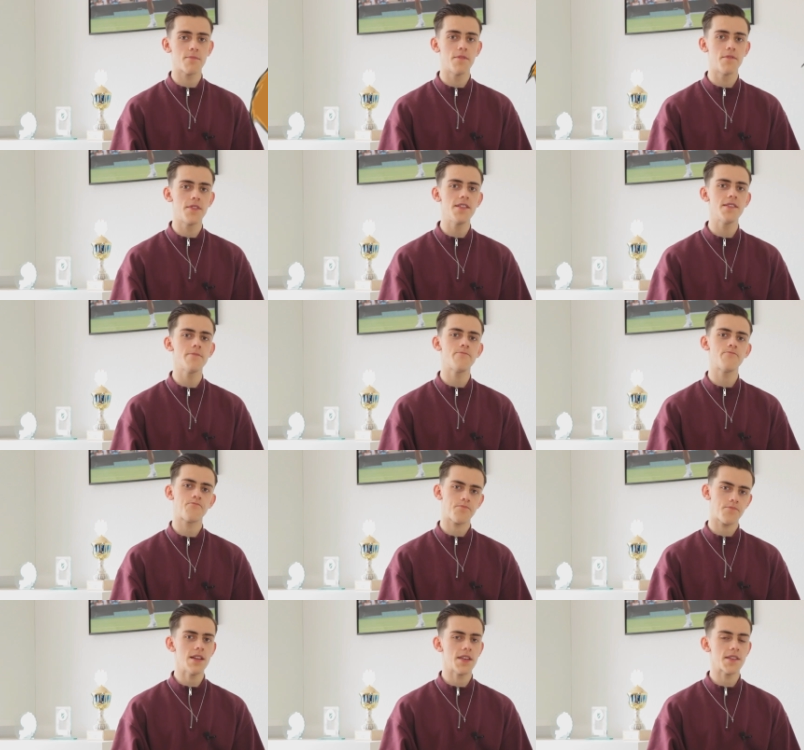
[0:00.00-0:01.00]
ist es bewiesen,
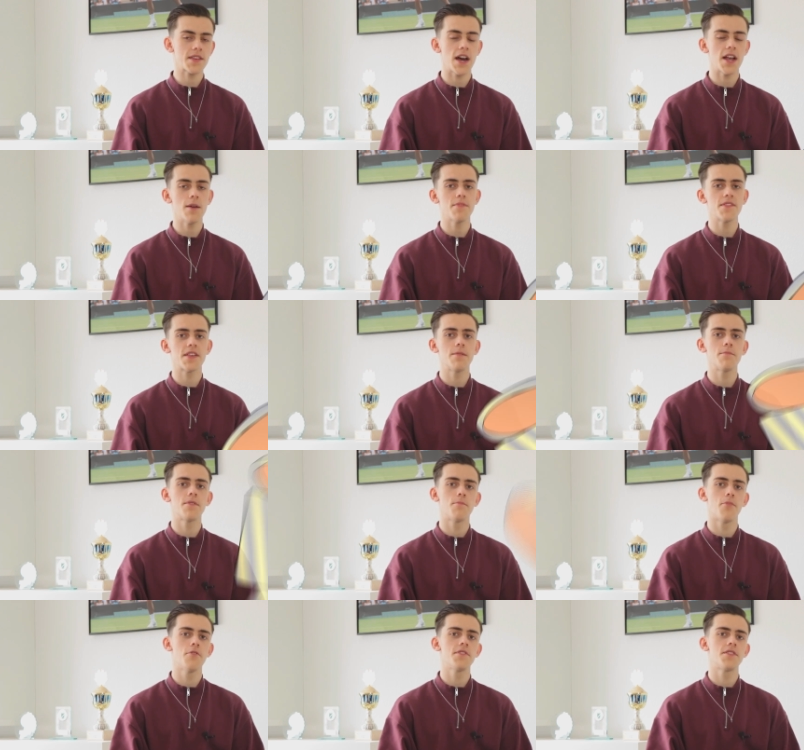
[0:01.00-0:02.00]
dass Cannabis eben
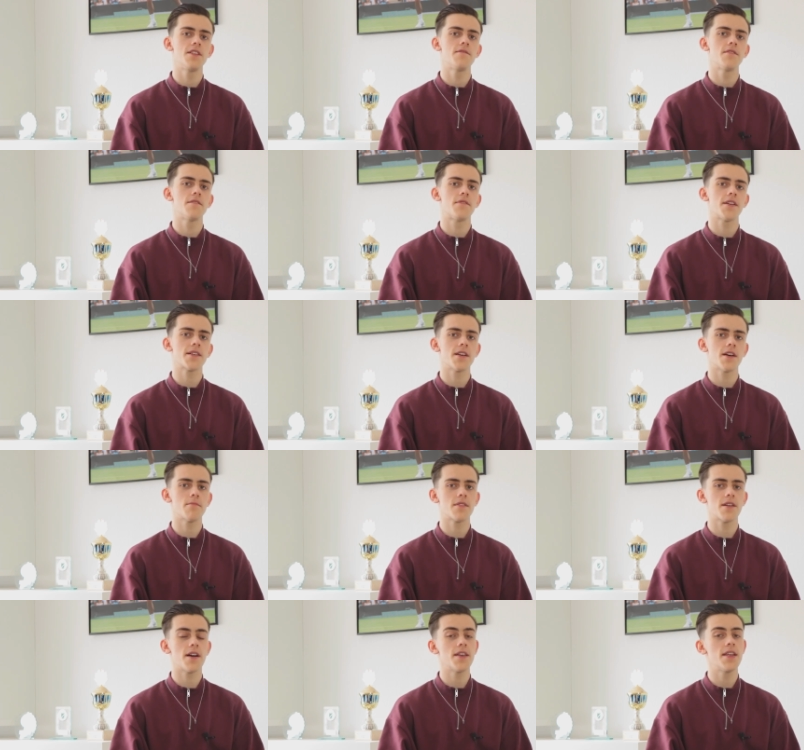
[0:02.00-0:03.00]
einen positiven Effekt
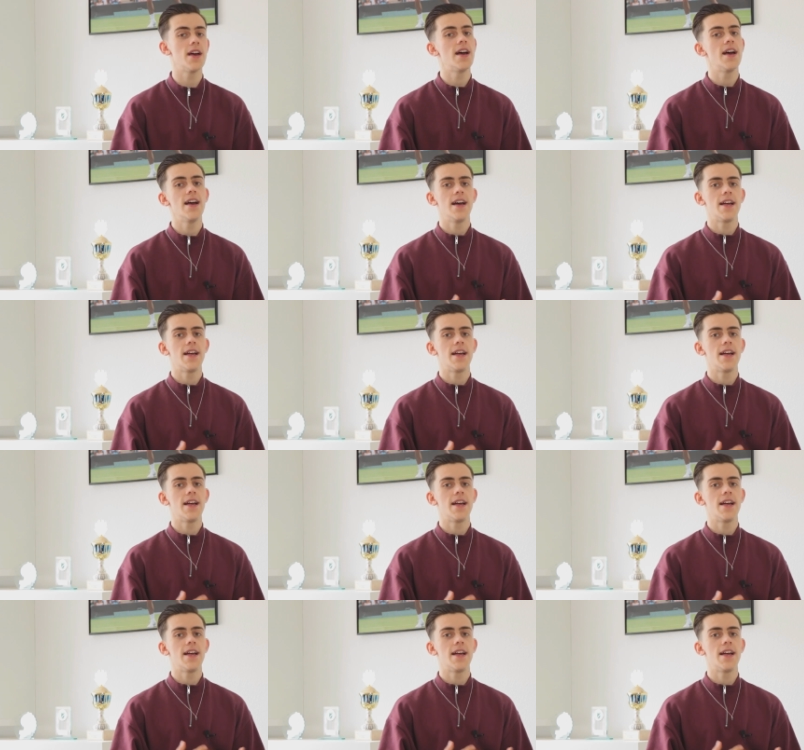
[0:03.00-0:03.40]
haben kann.